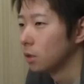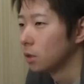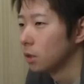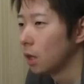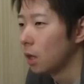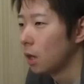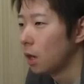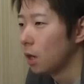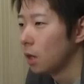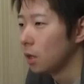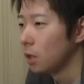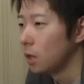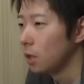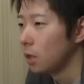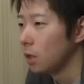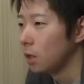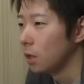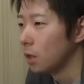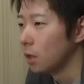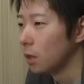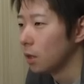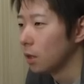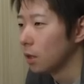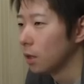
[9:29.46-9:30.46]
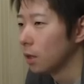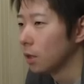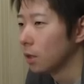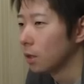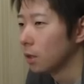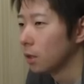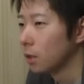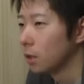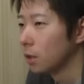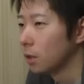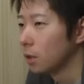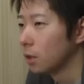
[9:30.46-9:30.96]
さらに、
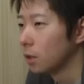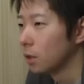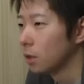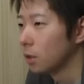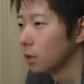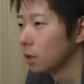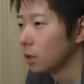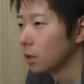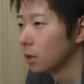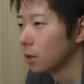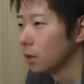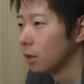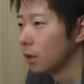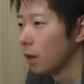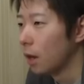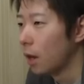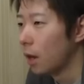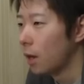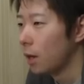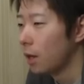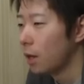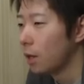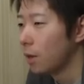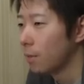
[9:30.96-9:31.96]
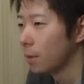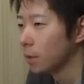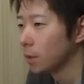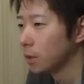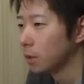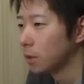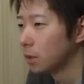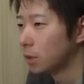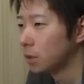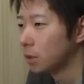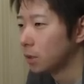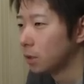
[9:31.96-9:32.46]
はい、行きま
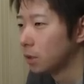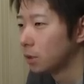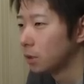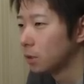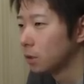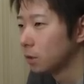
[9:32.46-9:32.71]
す。